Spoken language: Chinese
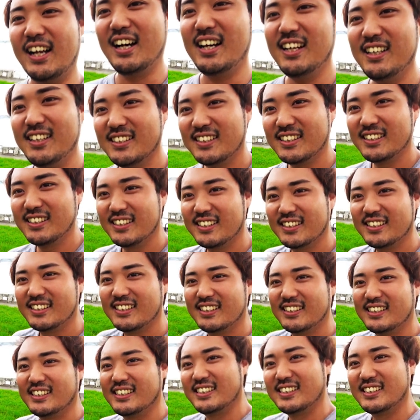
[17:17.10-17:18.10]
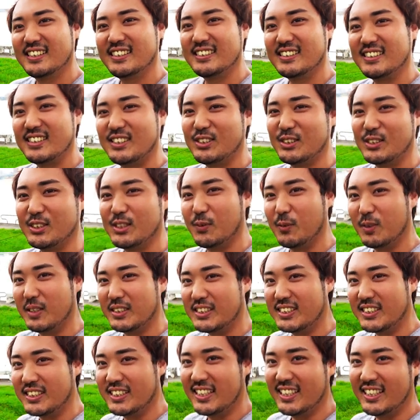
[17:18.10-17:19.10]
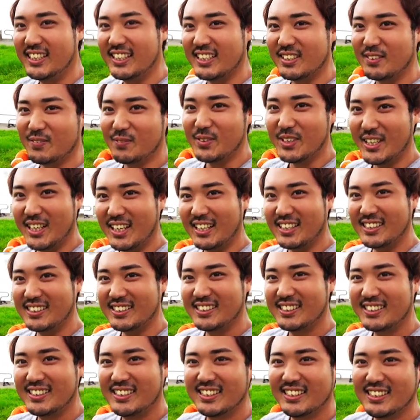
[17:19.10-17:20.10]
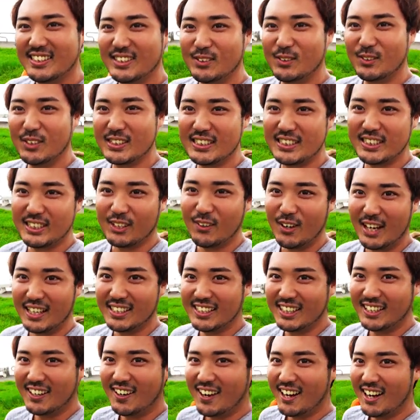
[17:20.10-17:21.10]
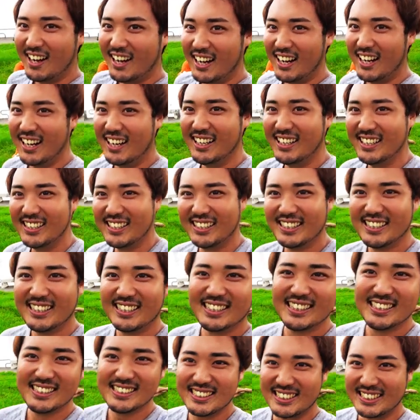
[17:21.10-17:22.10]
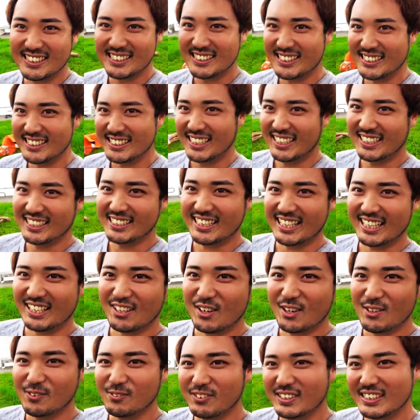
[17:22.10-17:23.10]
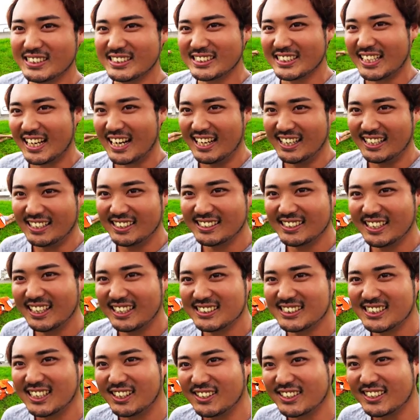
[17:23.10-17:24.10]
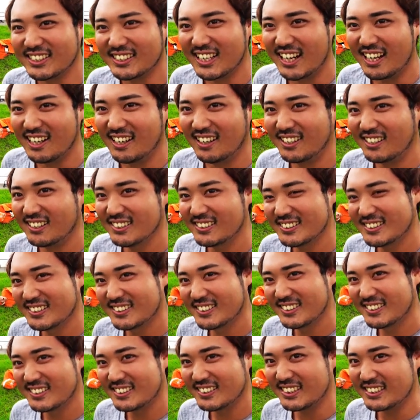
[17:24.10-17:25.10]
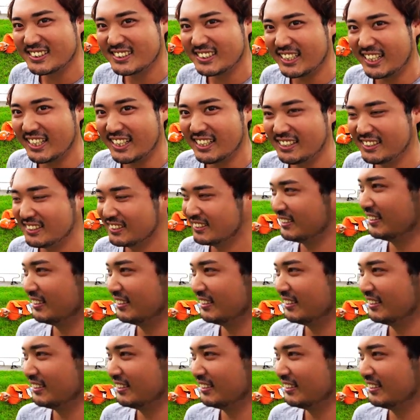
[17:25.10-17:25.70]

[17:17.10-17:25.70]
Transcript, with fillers: 啦，这就是我们今天的影片。如果喜欢的话，请记得订阅、分享按小铃铛哦。谢谢。